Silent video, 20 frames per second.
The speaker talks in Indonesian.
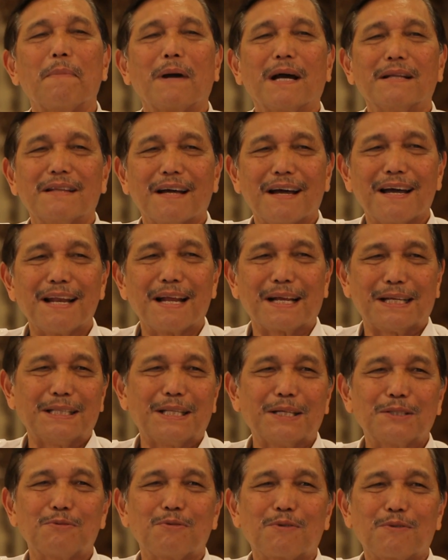katakanlah
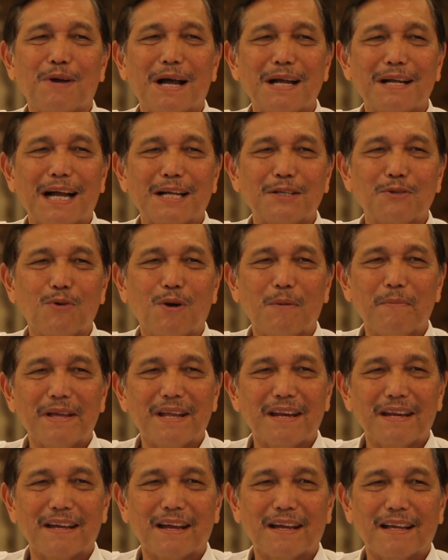kita suka ngacu
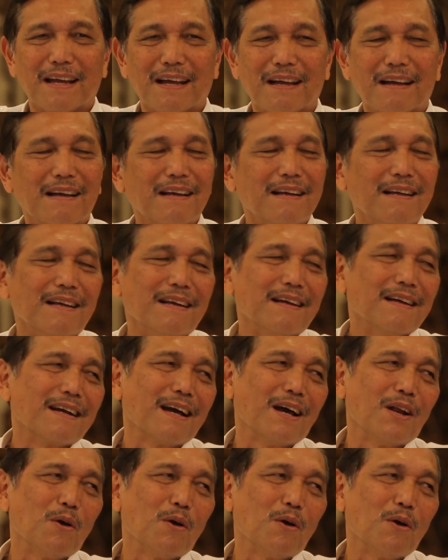Amerika ya hmm.